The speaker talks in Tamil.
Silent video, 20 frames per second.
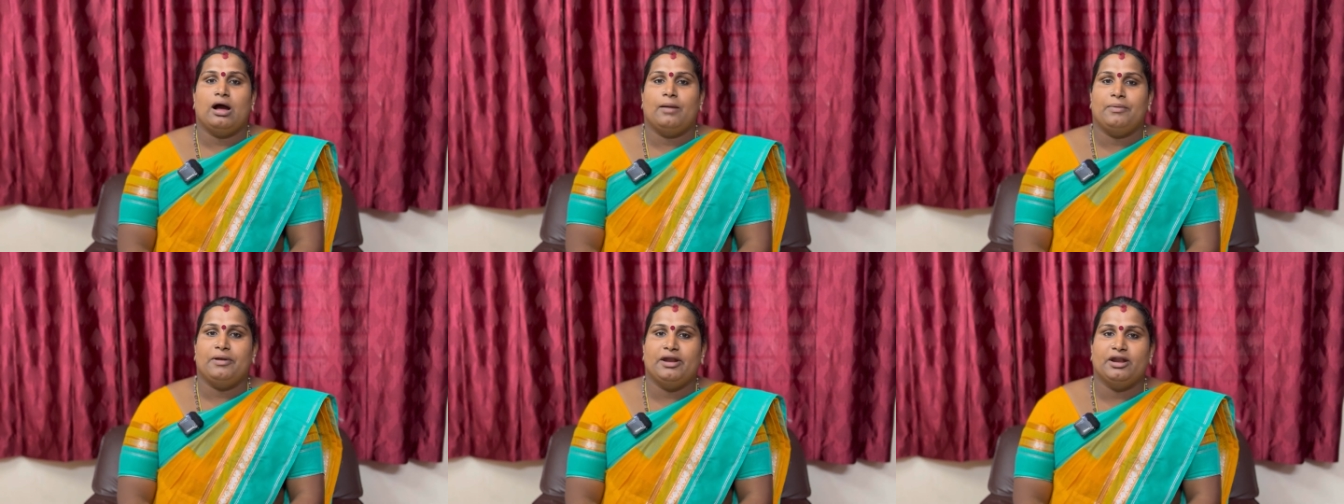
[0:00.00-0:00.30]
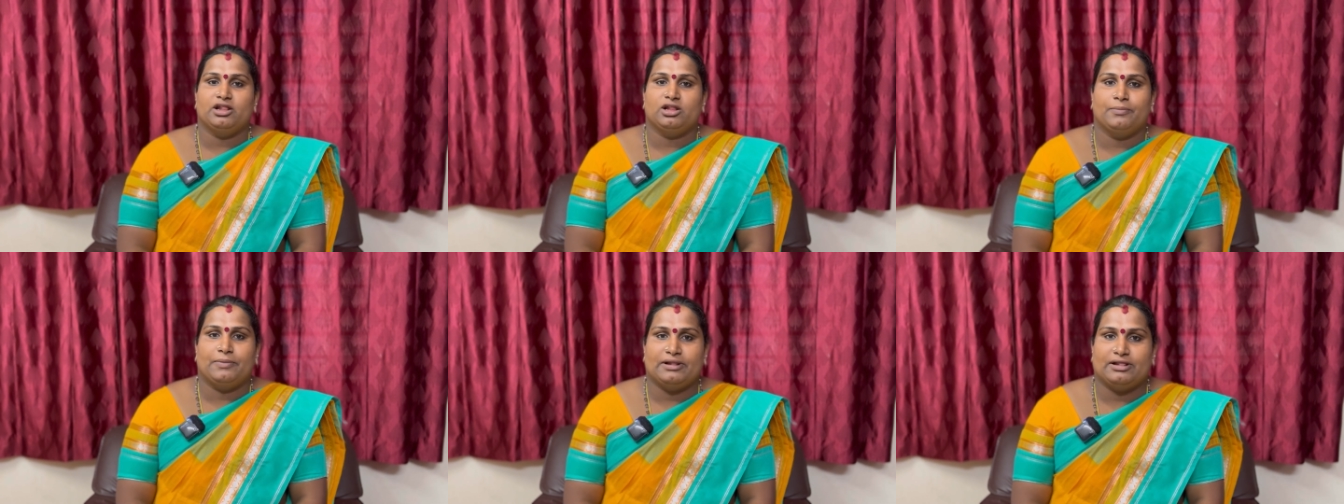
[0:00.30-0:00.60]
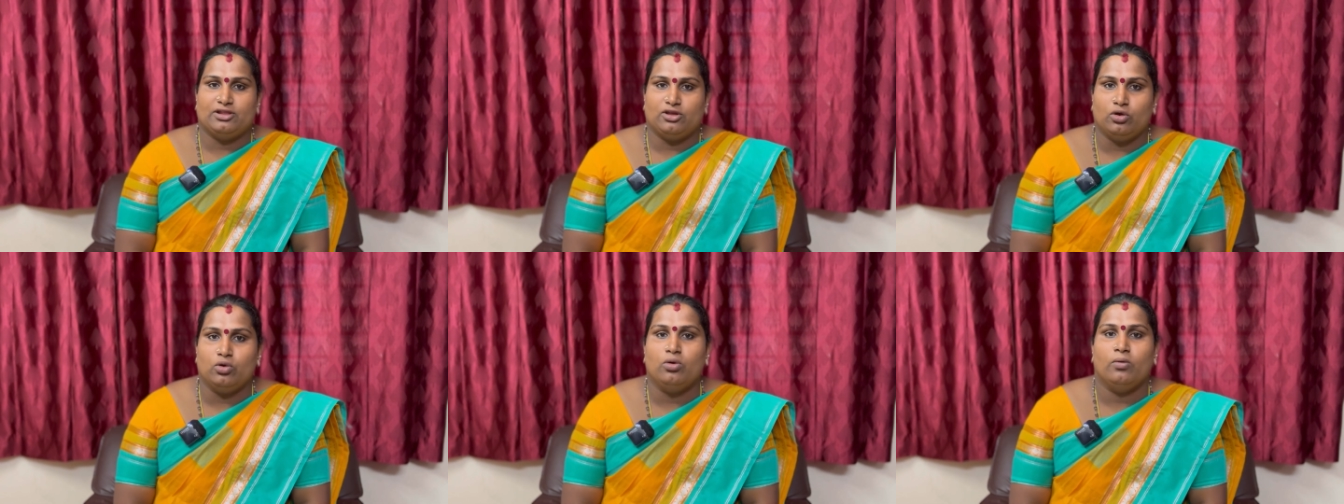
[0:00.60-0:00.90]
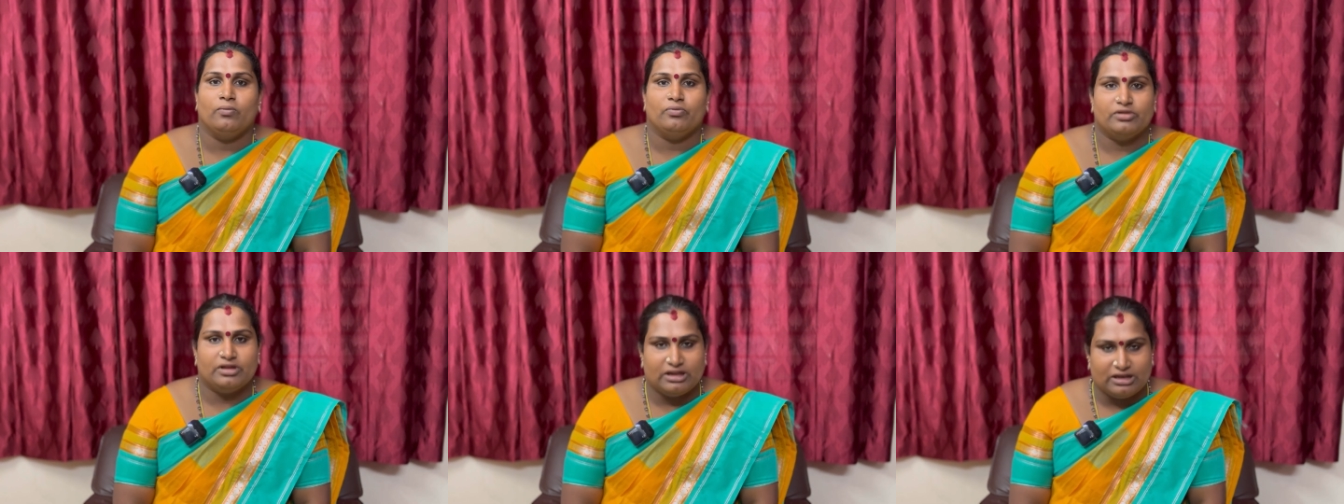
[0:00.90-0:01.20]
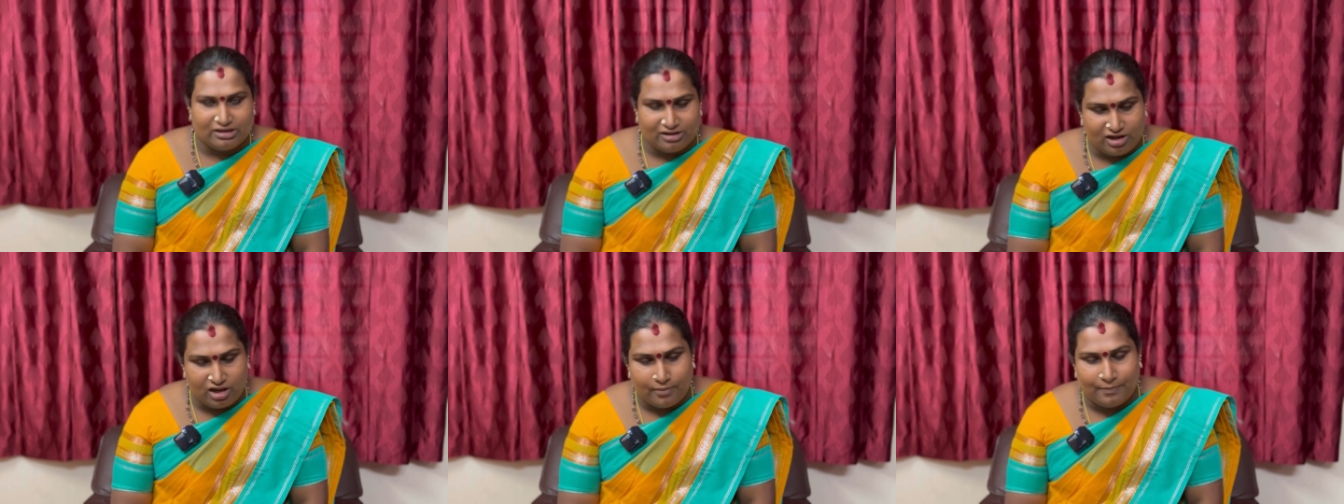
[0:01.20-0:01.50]
அப்படின்றத பற்றியும்
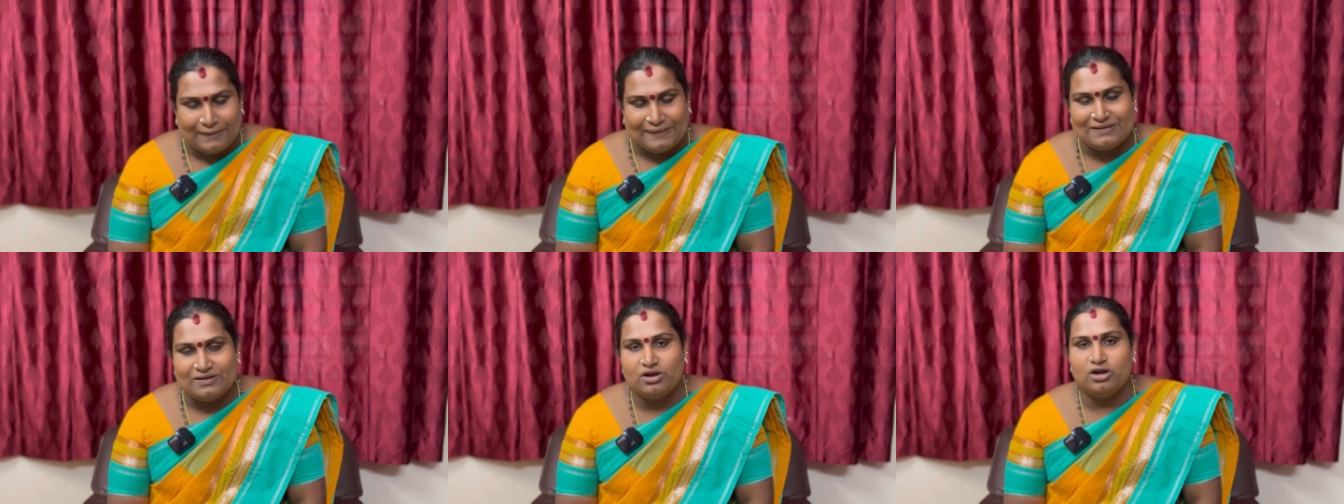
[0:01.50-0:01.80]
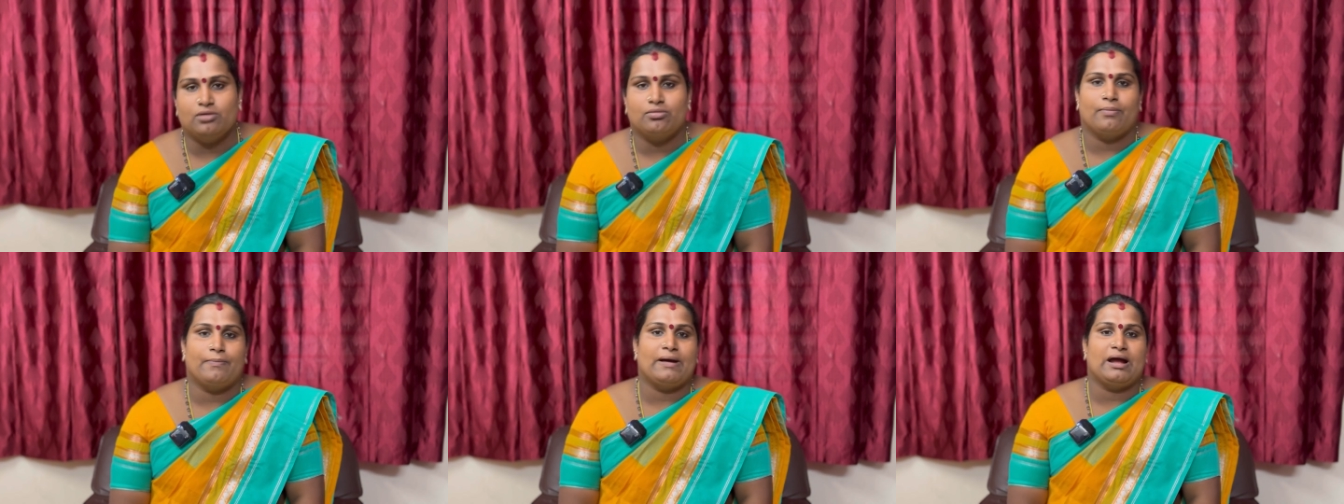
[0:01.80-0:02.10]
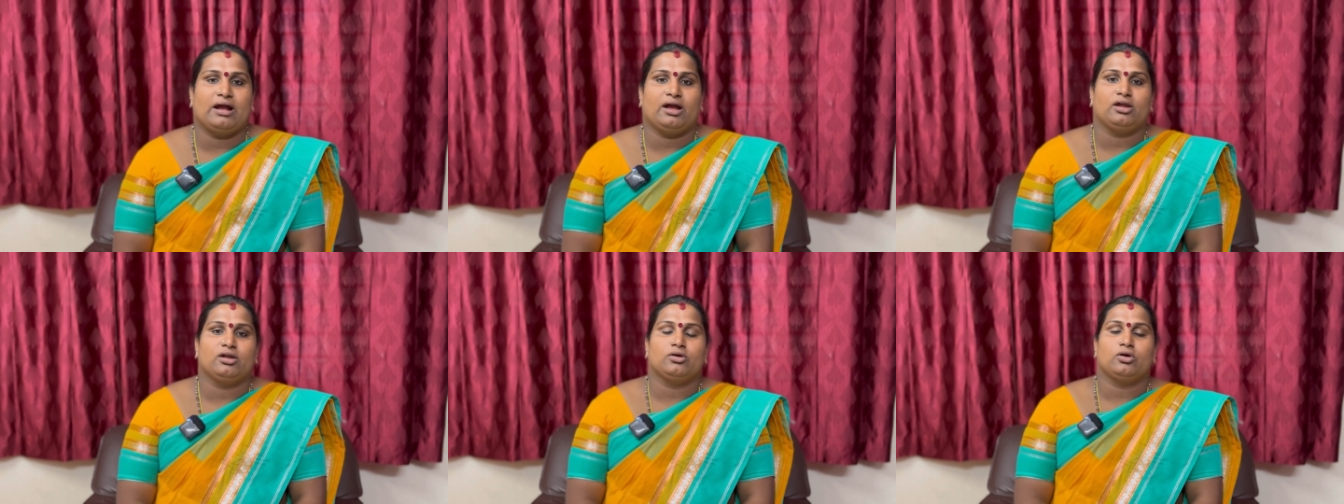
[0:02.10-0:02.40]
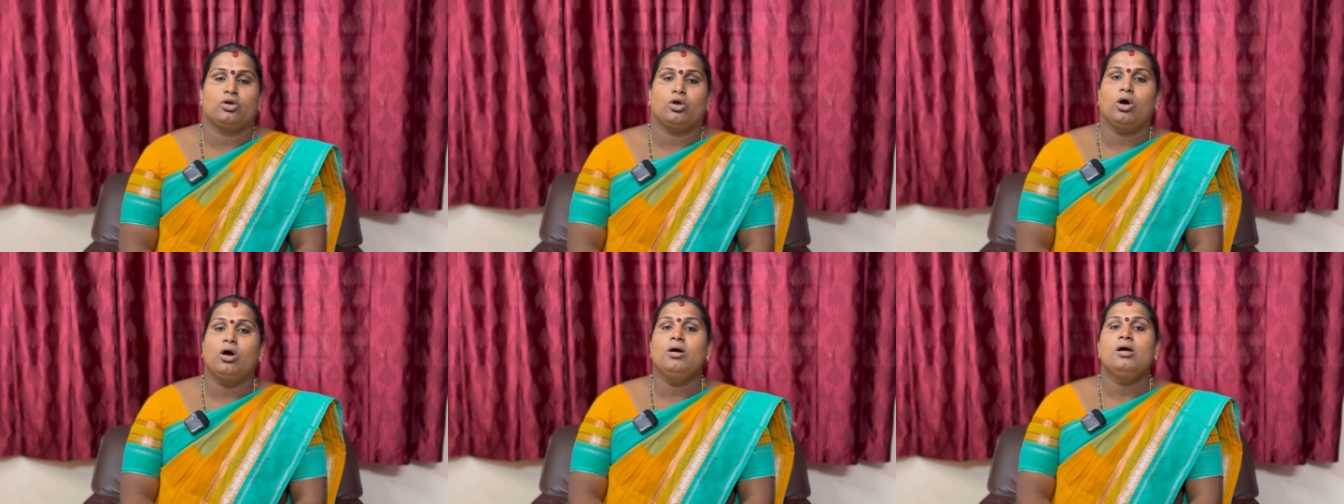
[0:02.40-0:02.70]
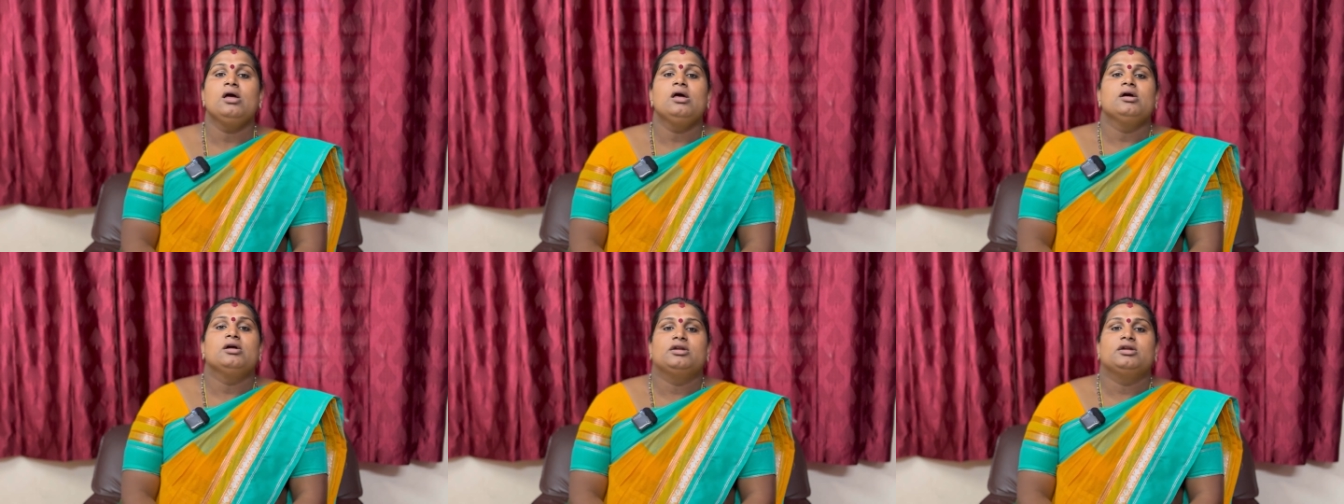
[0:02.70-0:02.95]
இன்றைய பதிவில் நம்ம பார்க்க இருக்கிறோம்